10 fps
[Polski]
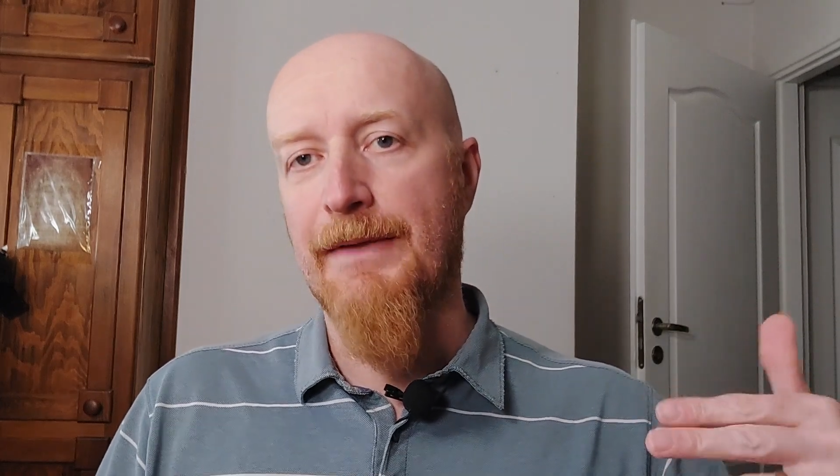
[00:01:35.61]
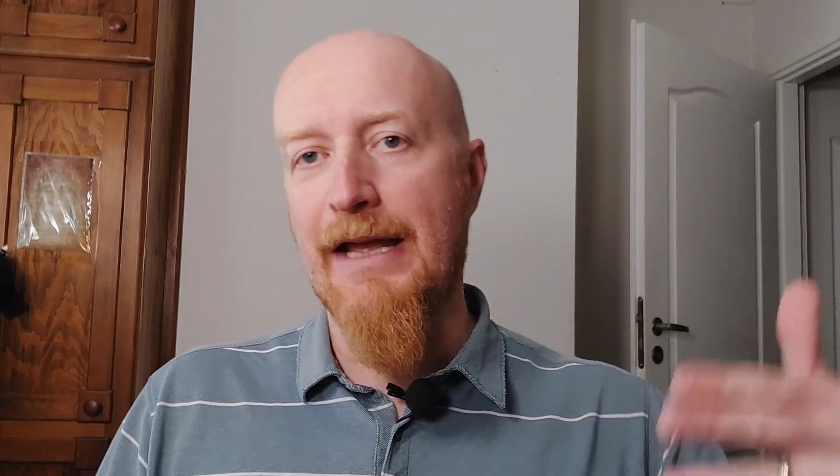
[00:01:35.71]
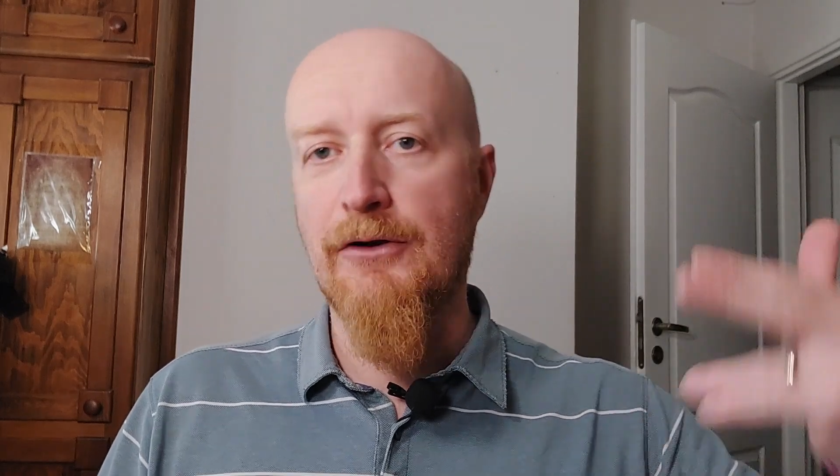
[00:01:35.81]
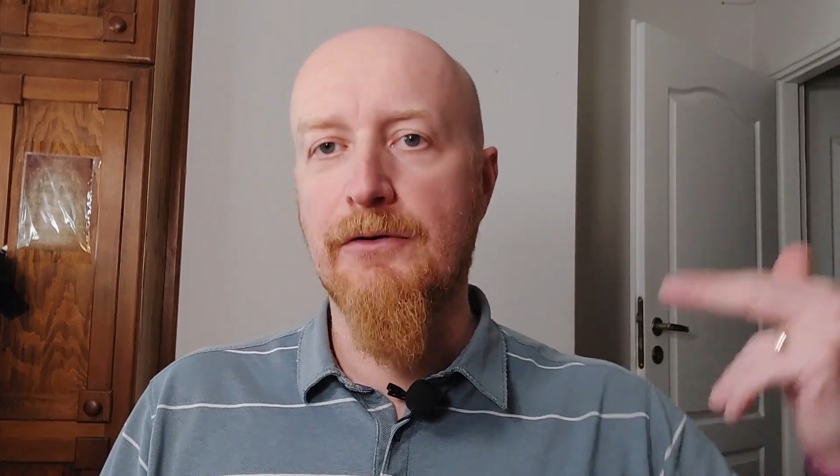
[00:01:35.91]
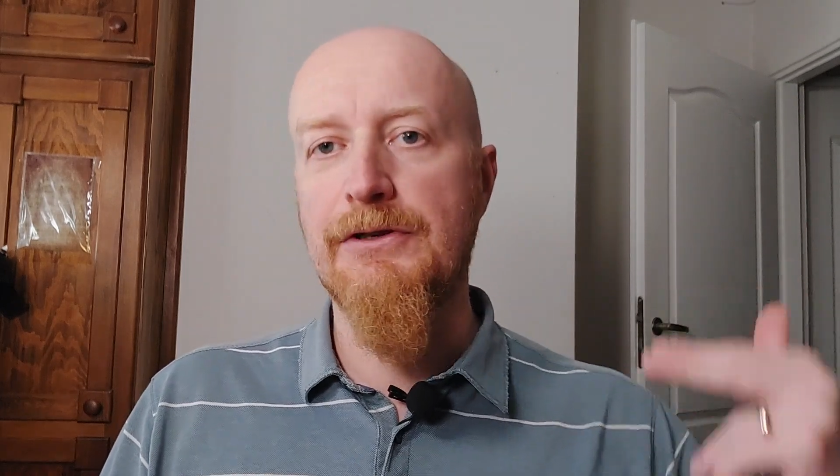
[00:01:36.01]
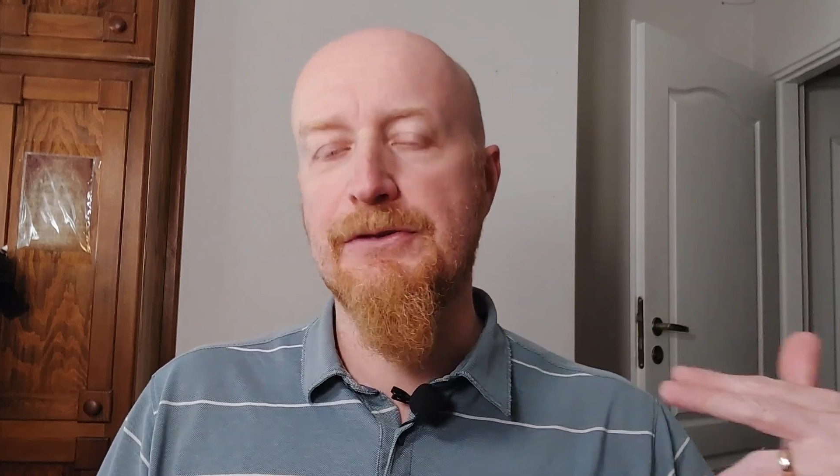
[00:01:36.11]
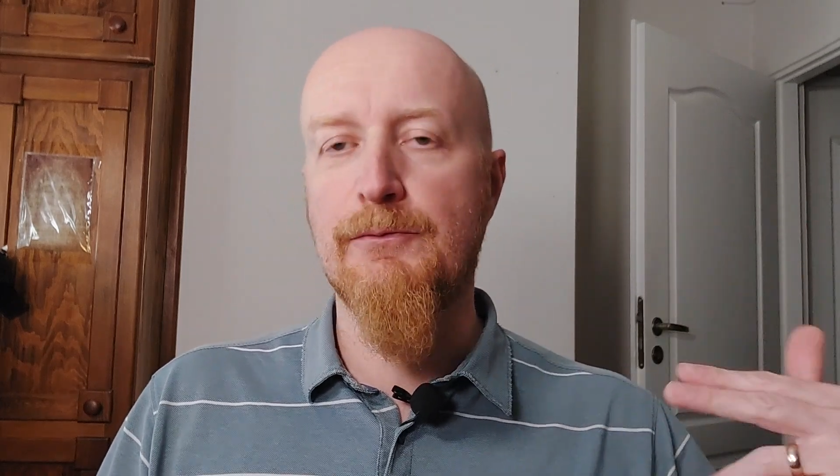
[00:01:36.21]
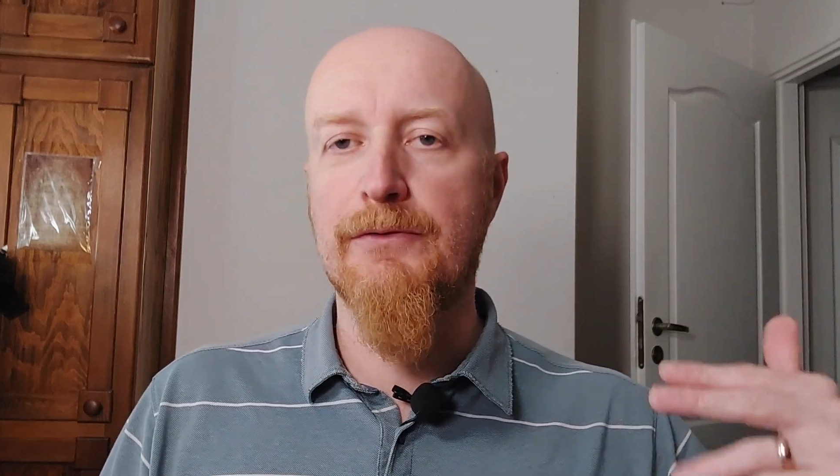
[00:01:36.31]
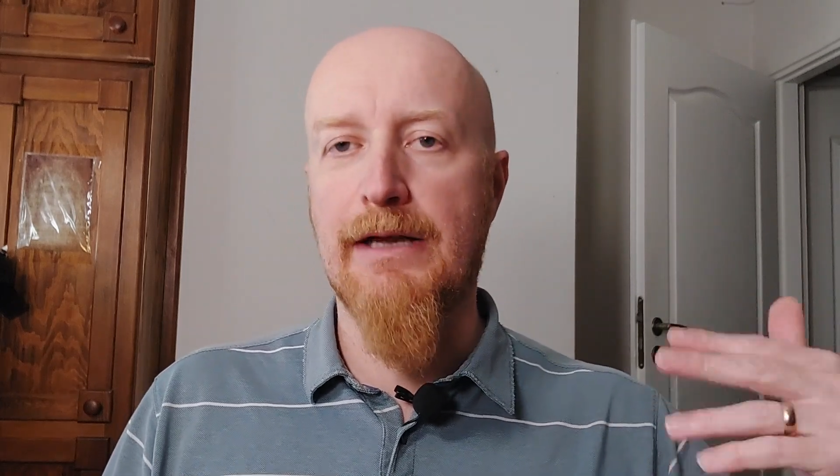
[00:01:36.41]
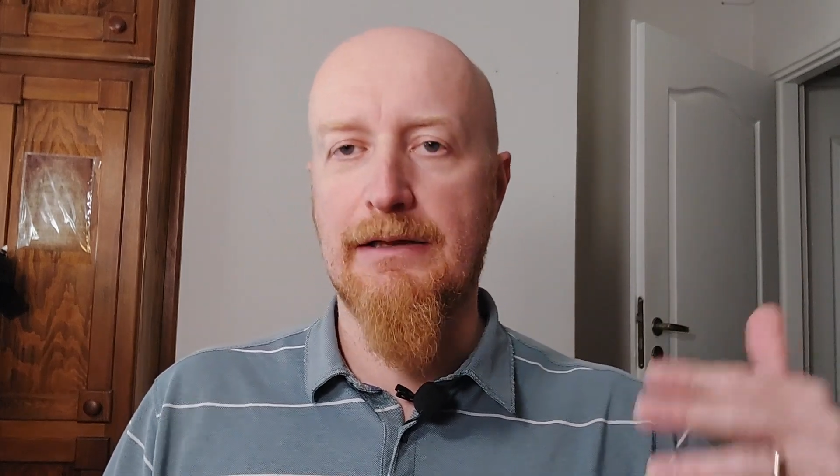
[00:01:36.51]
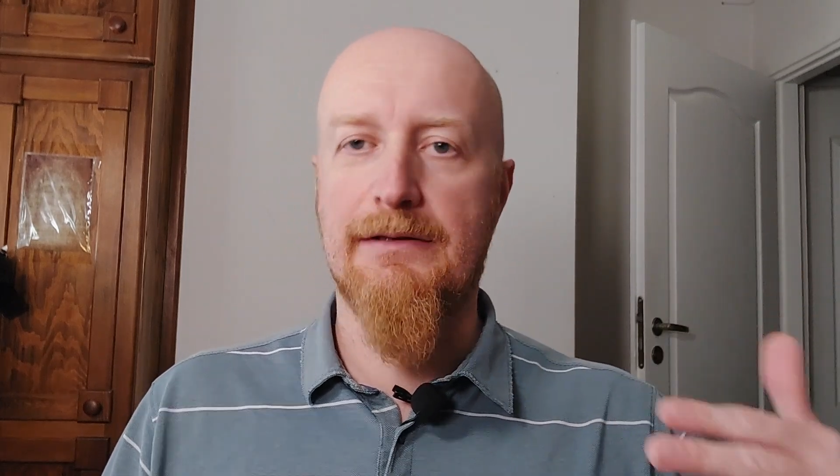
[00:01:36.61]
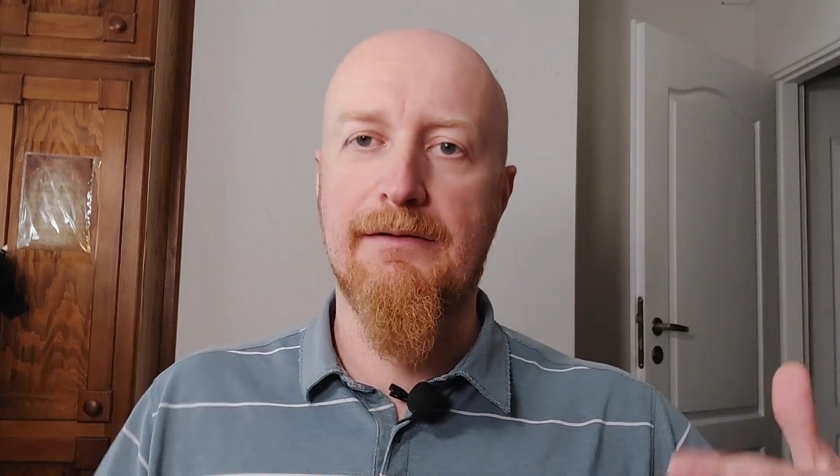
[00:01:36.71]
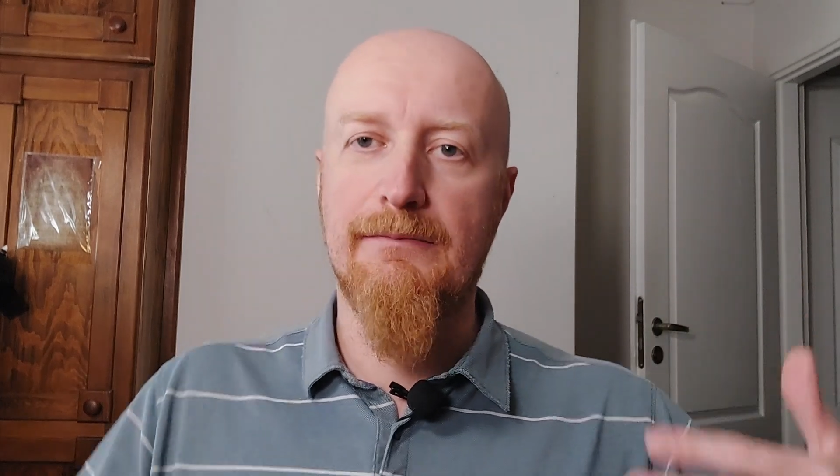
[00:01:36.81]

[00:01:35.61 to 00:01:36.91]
egoizmu nad